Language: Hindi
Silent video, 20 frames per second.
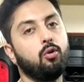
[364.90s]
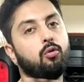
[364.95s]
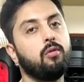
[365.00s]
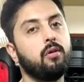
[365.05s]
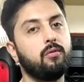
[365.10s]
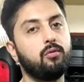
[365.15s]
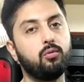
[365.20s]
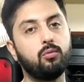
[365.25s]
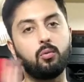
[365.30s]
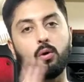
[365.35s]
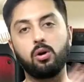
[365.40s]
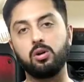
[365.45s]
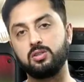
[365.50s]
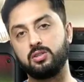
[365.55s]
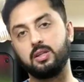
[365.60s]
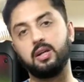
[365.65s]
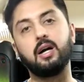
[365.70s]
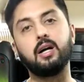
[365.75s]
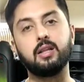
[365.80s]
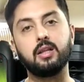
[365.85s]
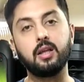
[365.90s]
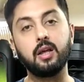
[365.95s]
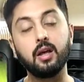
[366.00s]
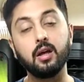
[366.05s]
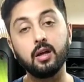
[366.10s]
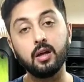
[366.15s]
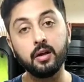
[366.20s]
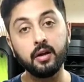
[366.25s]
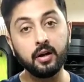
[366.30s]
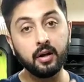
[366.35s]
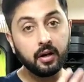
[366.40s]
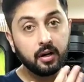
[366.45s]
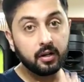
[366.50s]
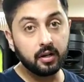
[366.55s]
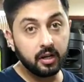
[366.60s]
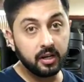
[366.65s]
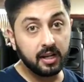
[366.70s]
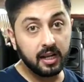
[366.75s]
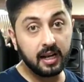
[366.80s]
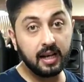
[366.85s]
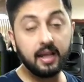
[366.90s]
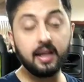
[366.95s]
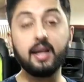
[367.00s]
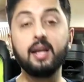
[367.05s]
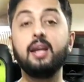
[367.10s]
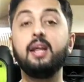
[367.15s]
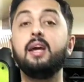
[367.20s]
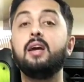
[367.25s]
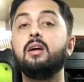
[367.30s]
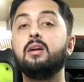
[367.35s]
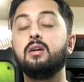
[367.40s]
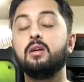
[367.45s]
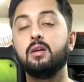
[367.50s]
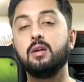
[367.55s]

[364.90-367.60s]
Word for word: ओवरव्यू मॉडल्स दिखाती है डिटेलिंग के लिए